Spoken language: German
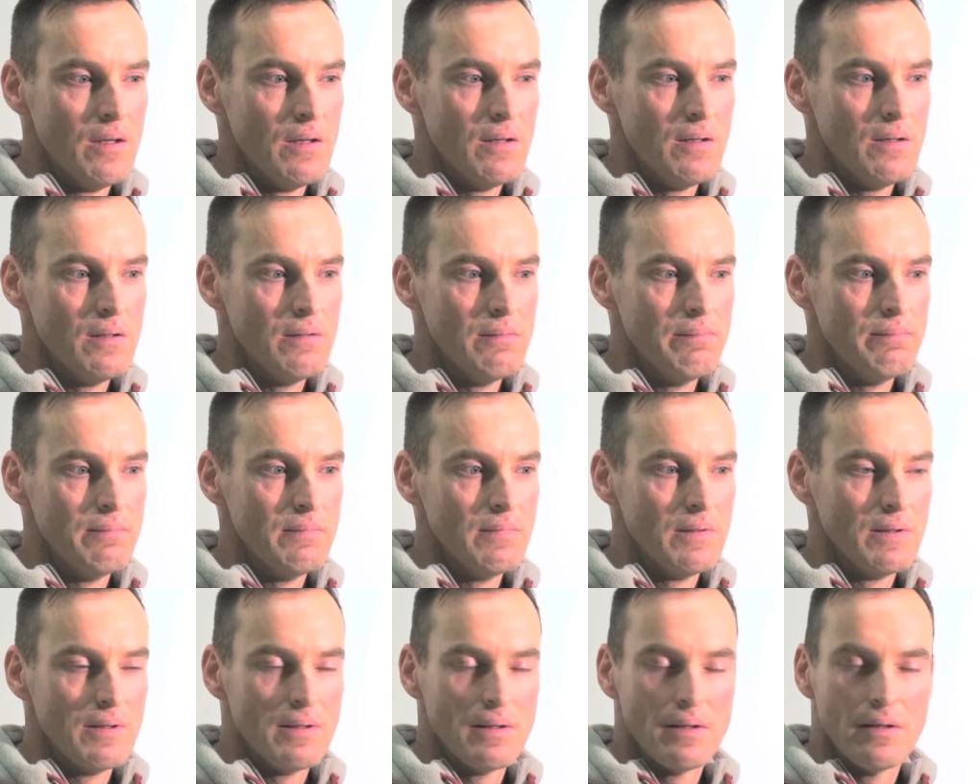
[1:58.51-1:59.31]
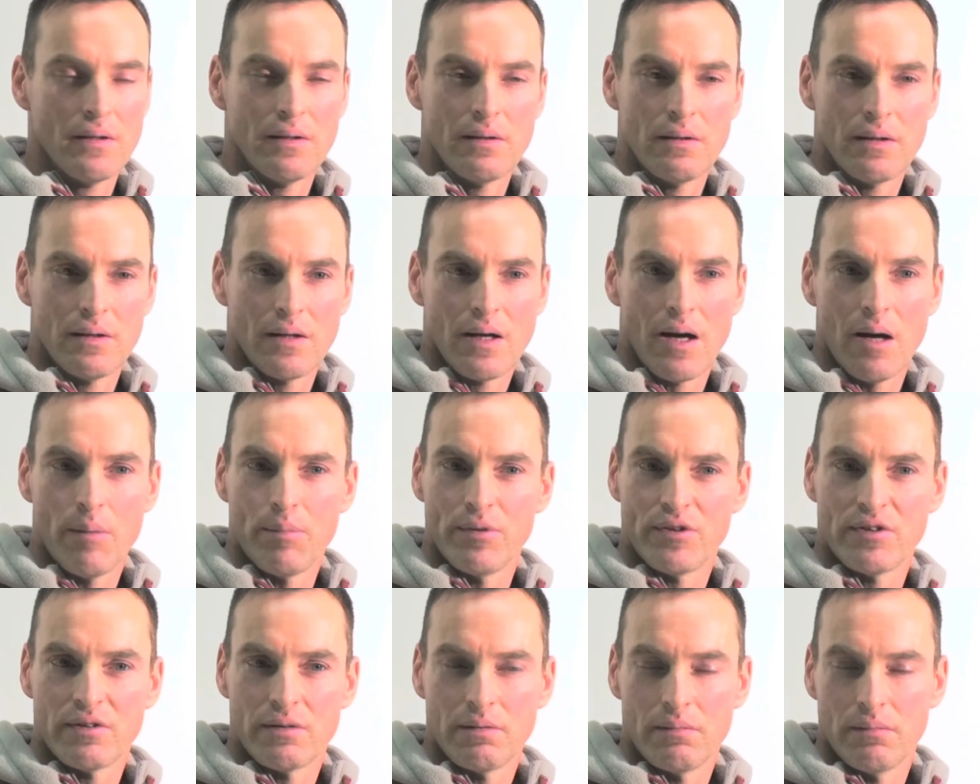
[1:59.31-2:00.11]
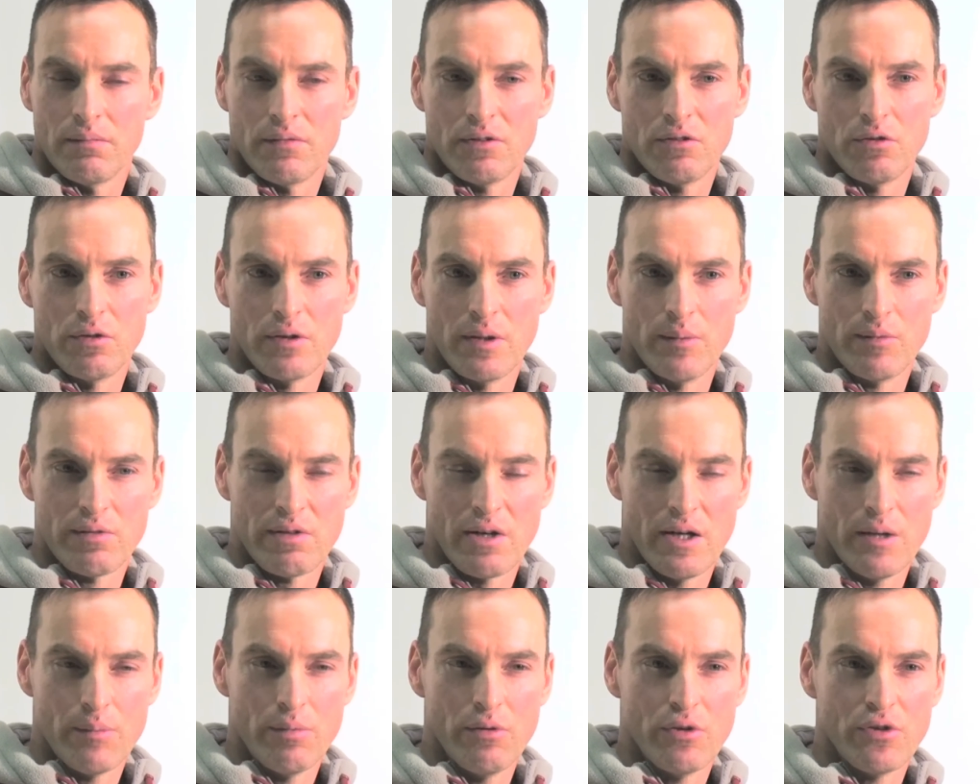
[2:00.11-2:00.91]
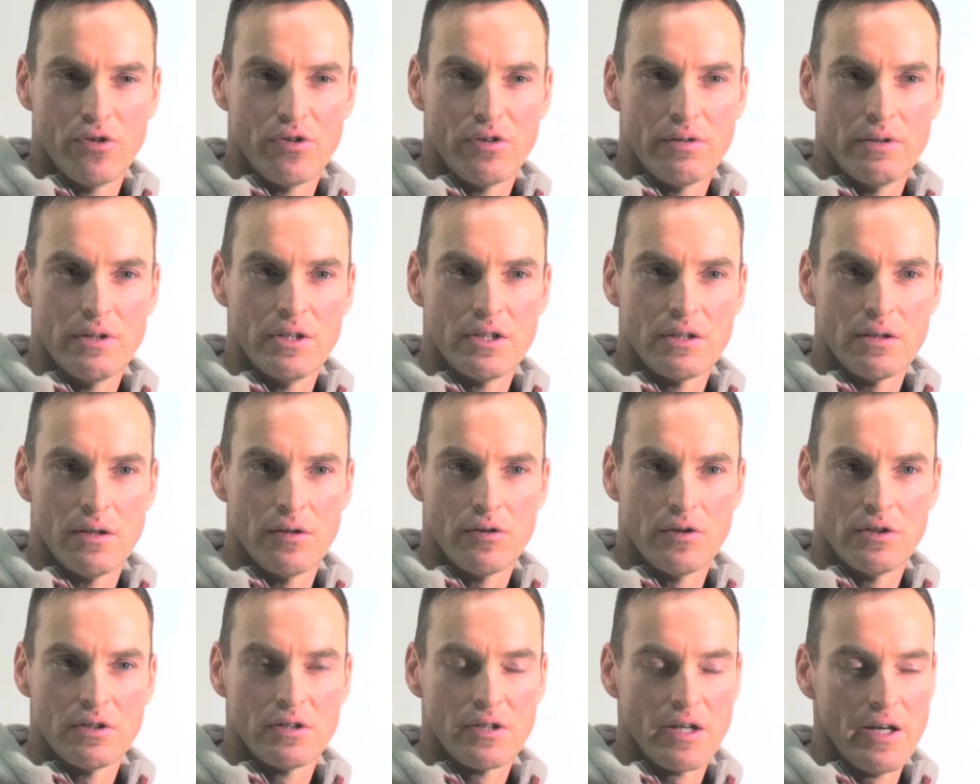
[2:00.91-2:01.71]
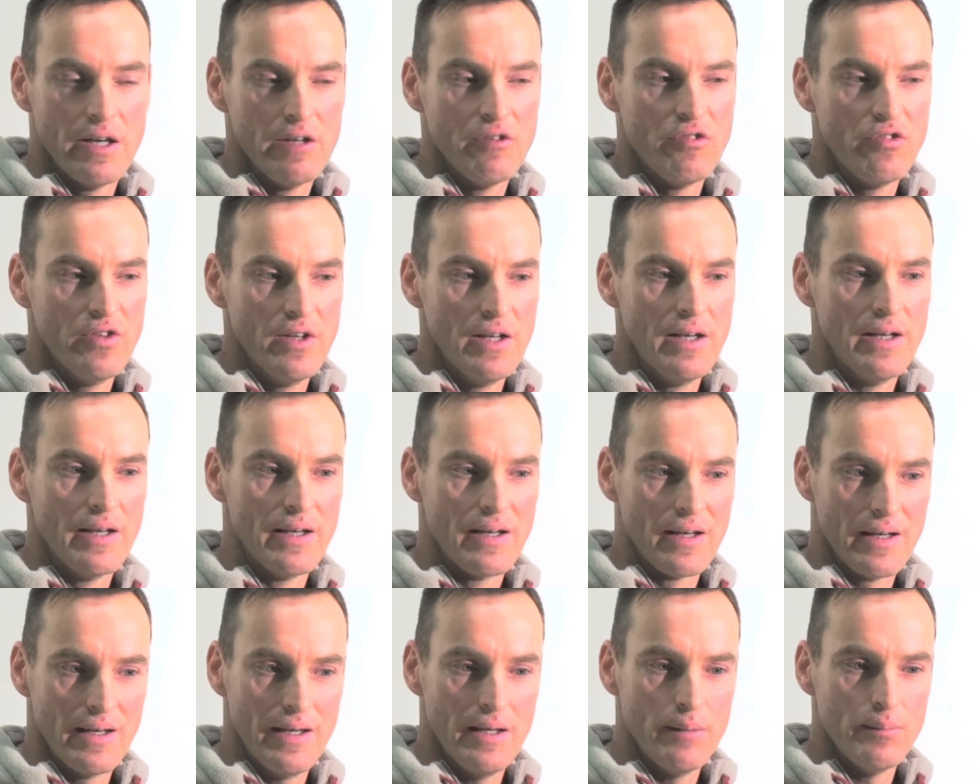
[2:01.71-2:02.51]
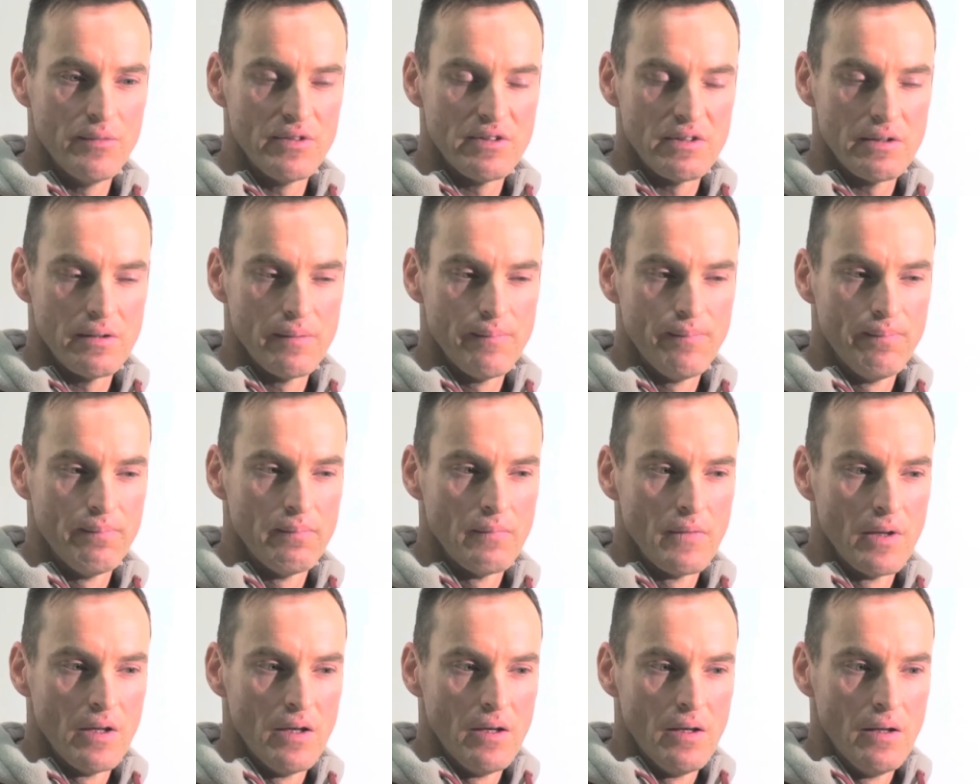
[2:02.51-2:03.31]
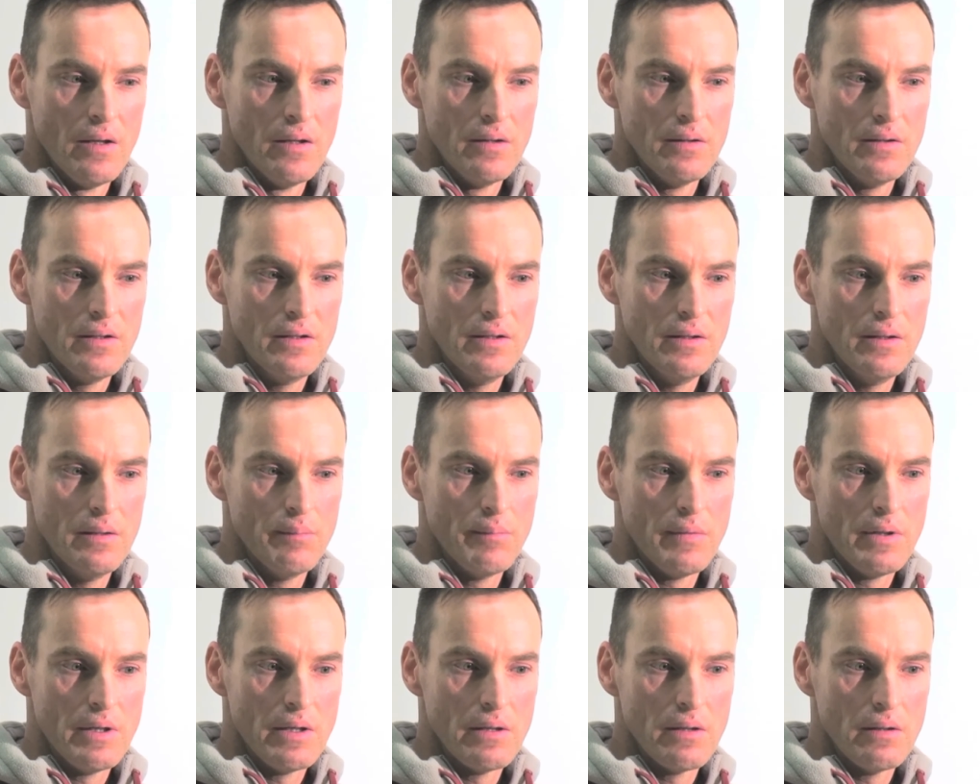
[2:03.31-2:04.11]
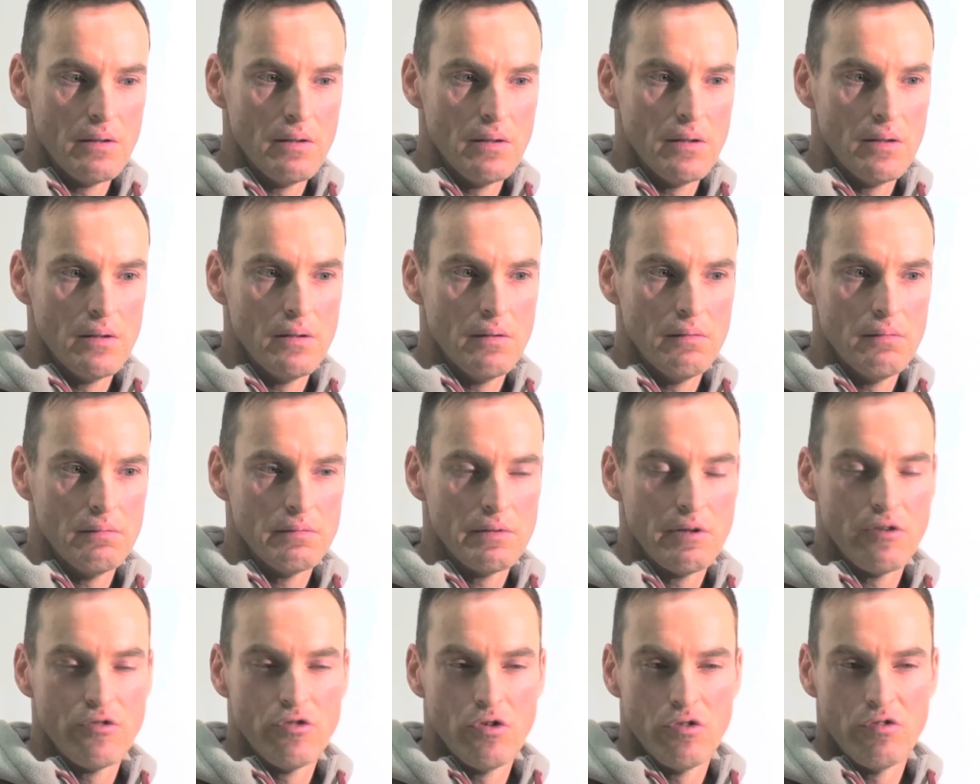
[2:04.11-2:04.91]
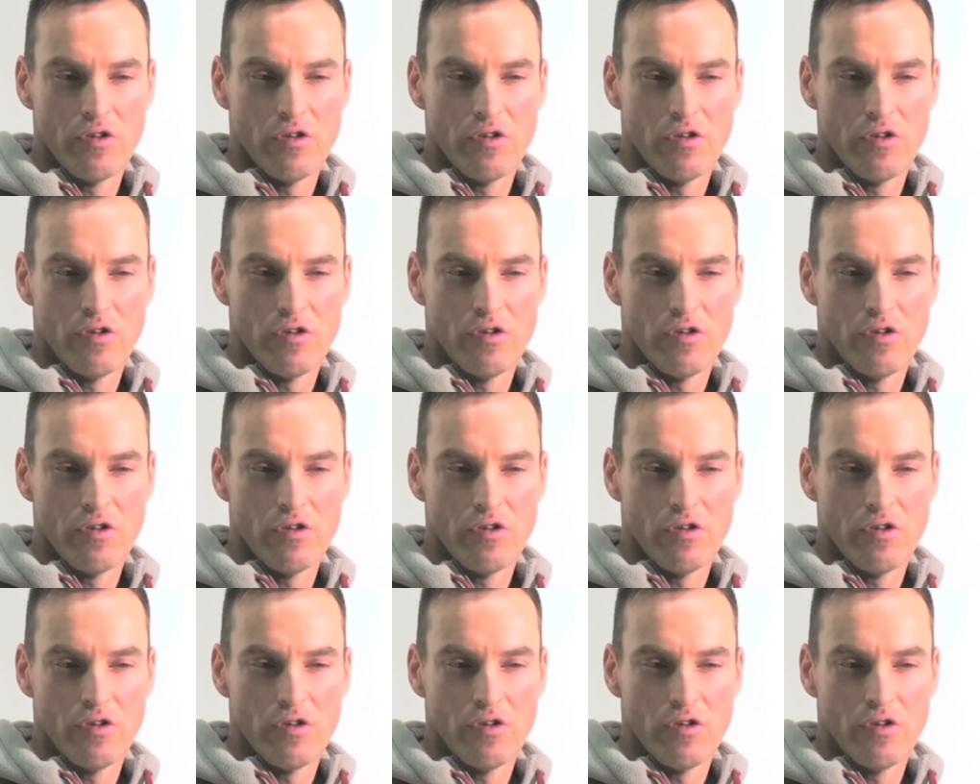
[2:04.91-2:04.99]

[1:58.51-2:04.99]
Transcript: äh, gab es zu dem Zeitpunkt noch nicht. Also ich kenne viele Cremes, die man äh, dafür